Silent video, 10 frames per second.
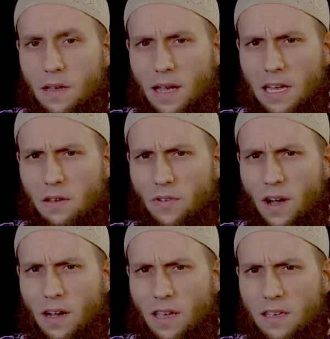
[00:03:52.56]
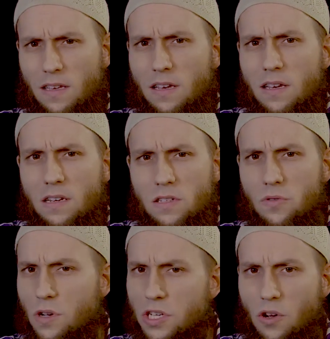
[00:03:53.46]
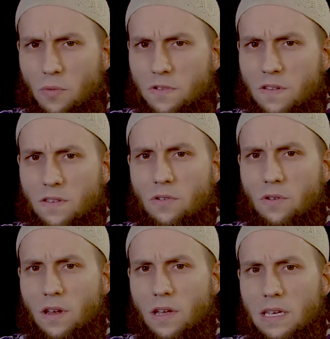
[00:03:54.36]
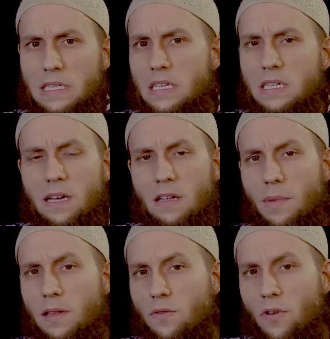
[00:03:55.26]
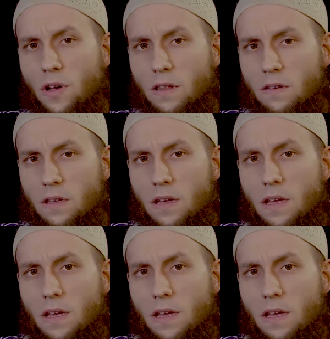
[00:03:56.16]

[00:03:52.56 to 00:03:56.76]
Keine Frage, die syrische Opposition ist nicht jedermanns Freund.